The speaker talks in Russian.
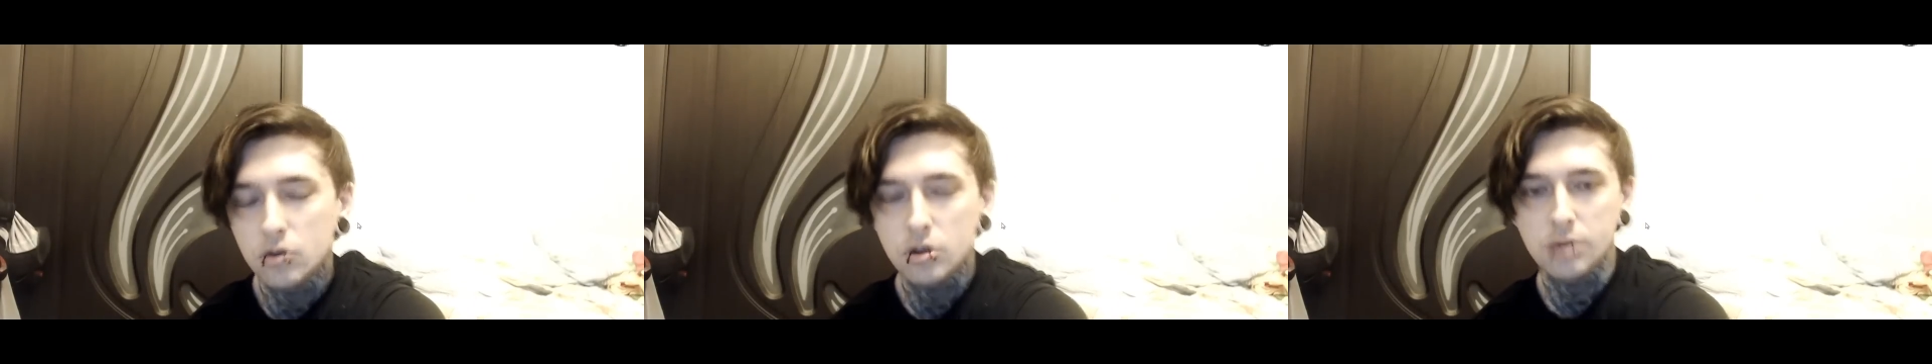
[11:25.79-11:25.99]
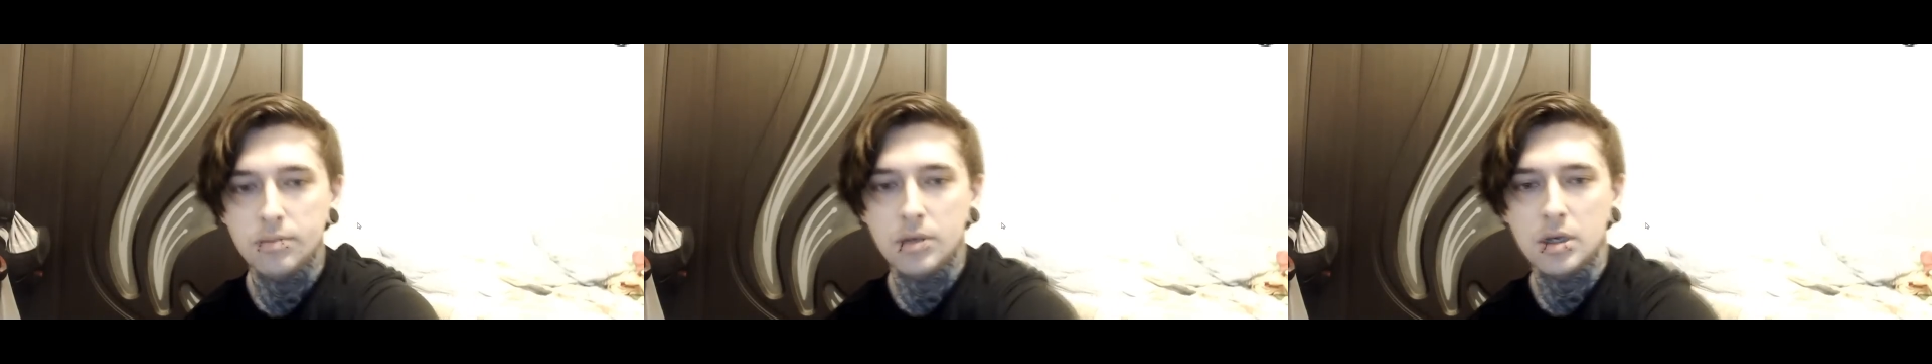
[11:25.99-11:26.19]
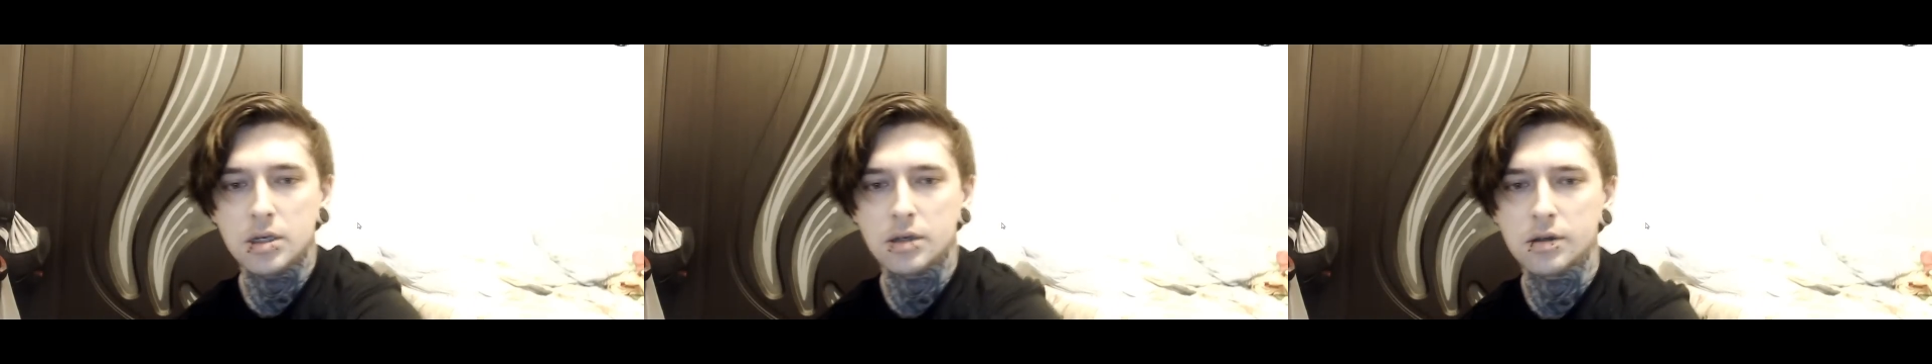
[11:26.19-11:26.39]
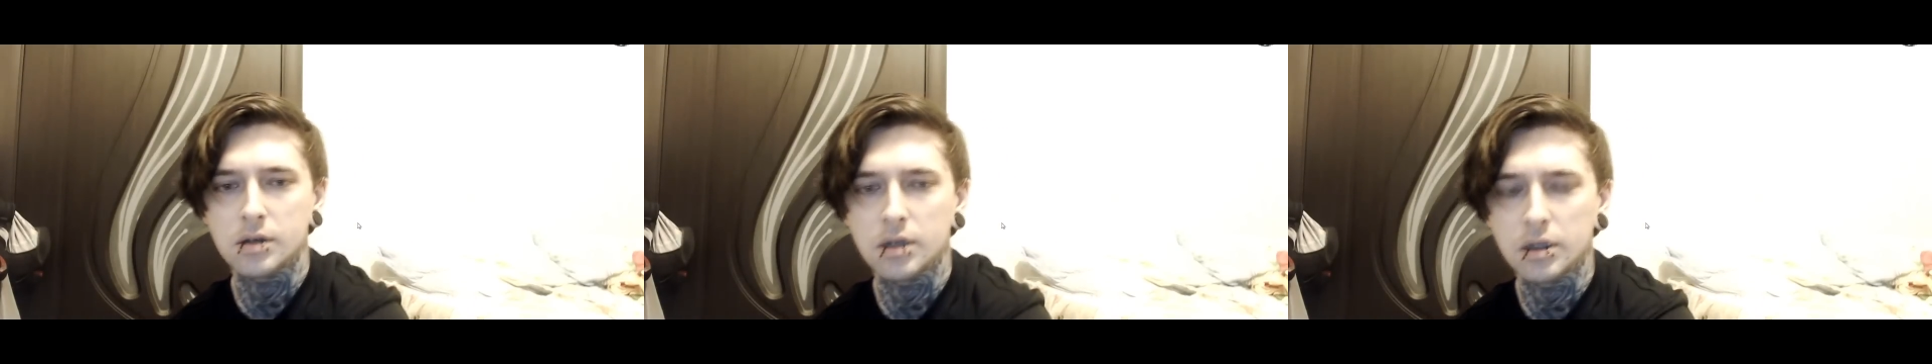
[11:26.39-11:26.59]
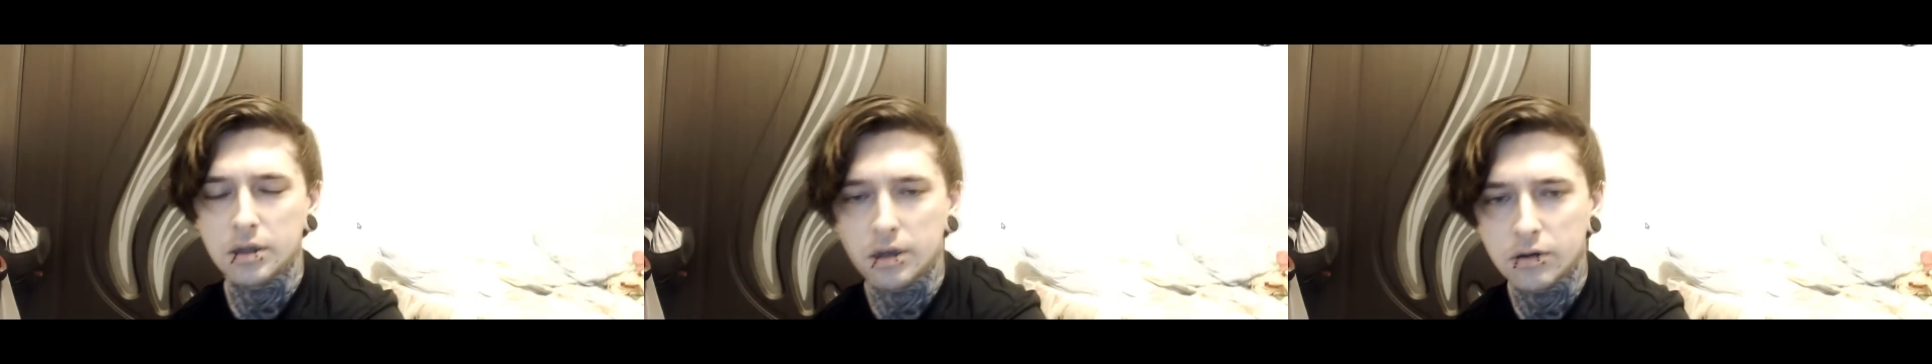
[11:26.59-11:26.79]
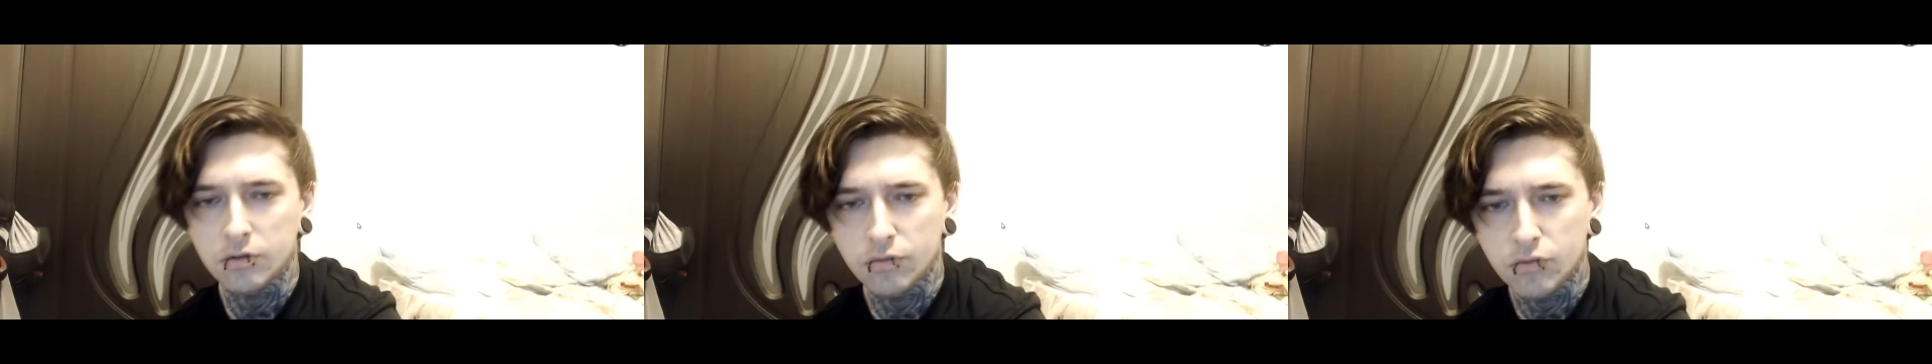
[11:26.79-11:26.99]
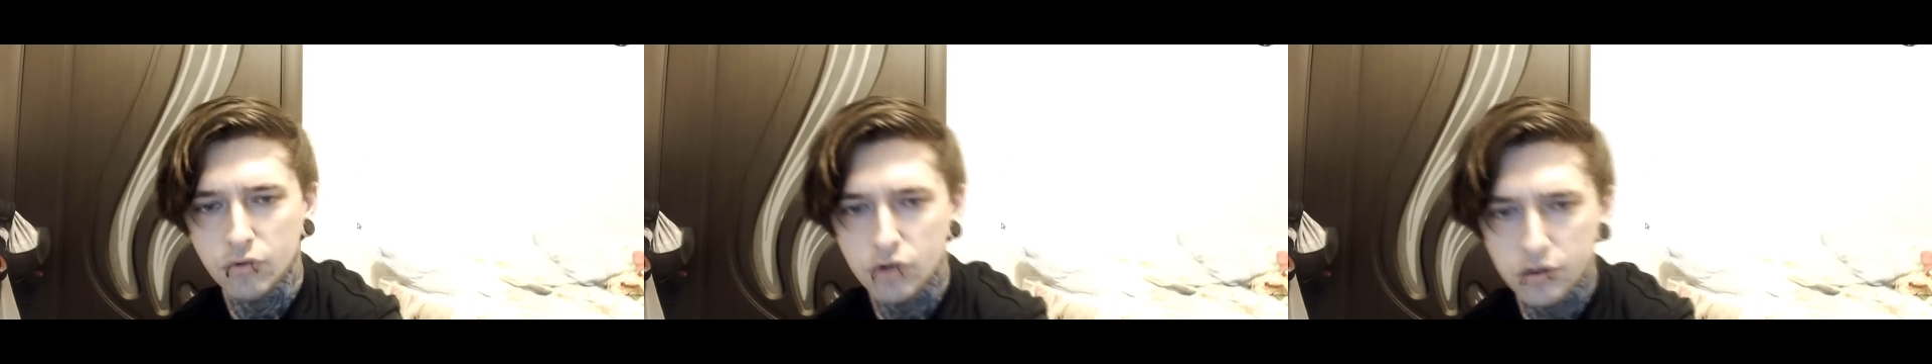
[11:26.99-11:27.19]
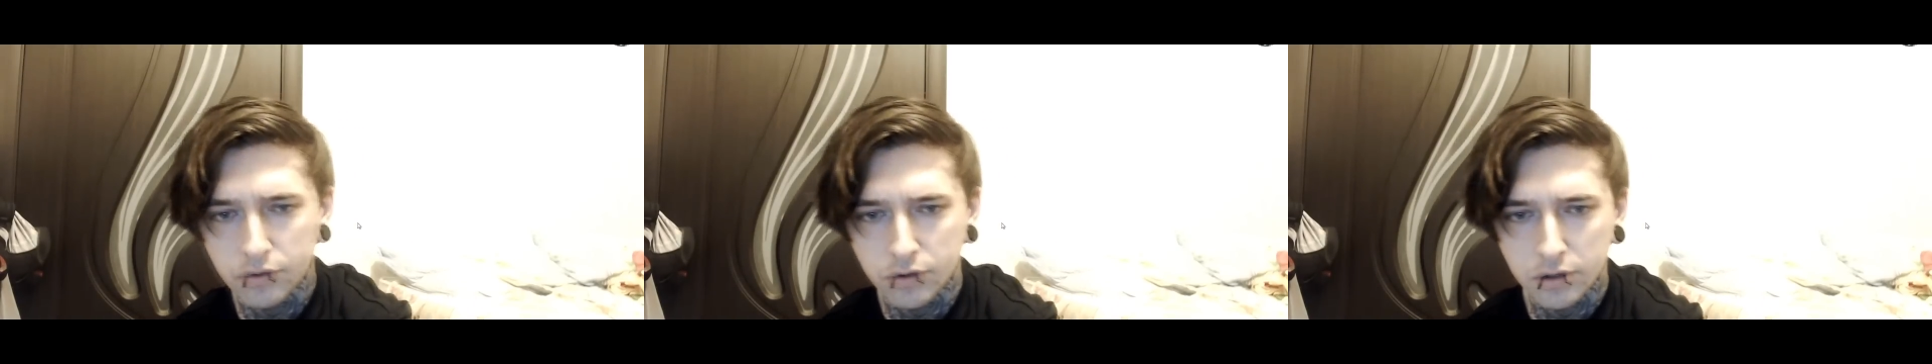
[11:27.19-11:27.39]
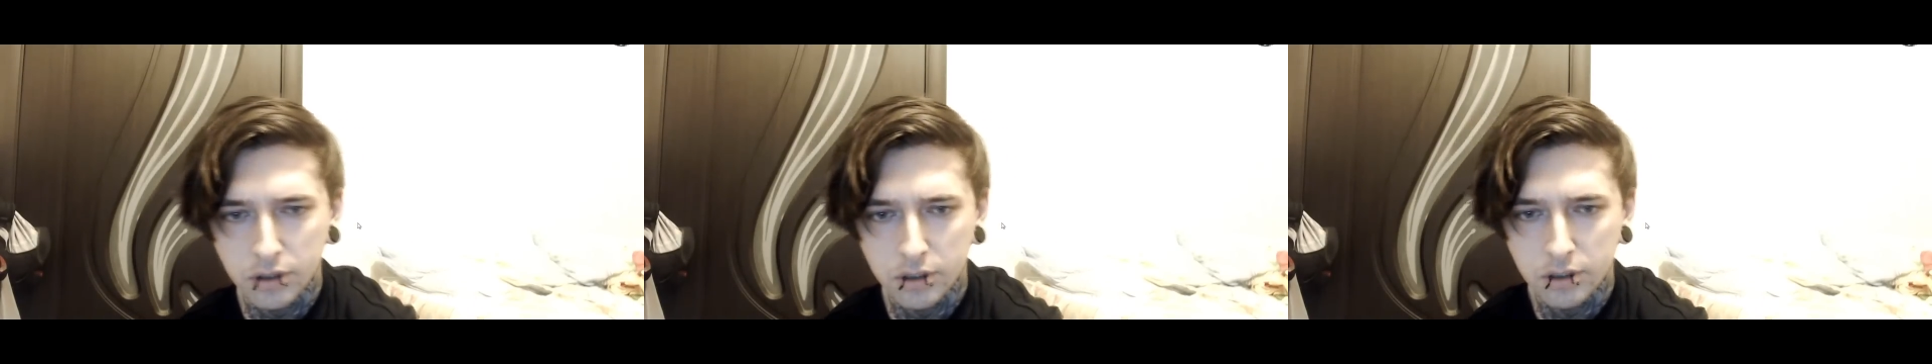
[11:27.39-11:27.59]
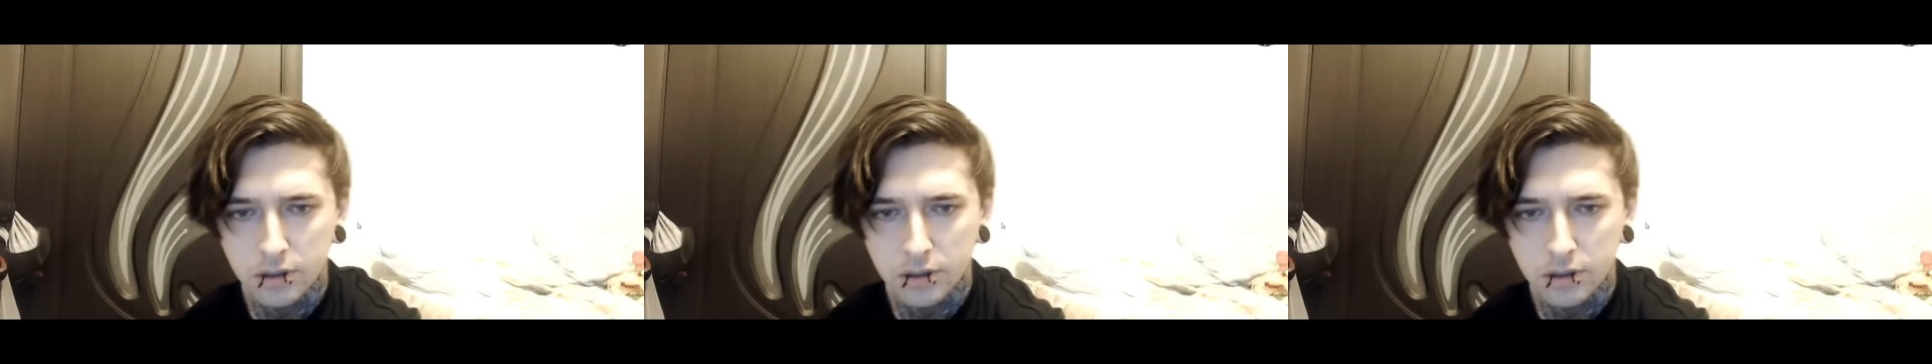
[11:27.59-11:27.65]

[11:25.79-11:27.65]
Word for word: месяц где-то озвучиваю и